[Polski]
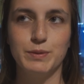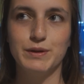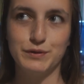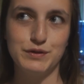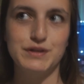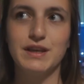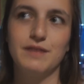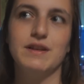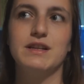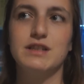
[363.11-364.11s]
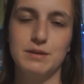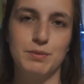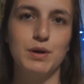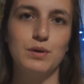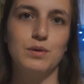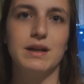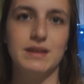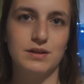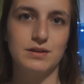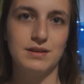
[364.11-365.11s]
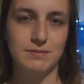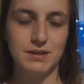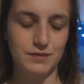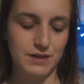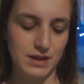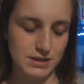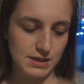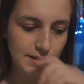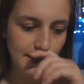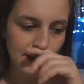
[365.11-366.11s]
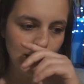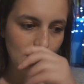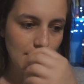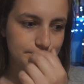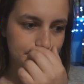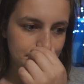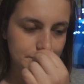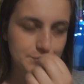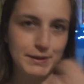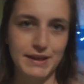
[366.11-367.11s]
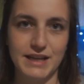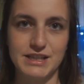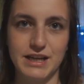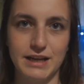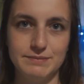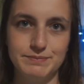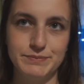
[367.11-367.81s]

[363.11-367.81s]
po tych wszystkich wydarzeniach, po kilku latach od tamtych wydarzeń, spotyka Jacka.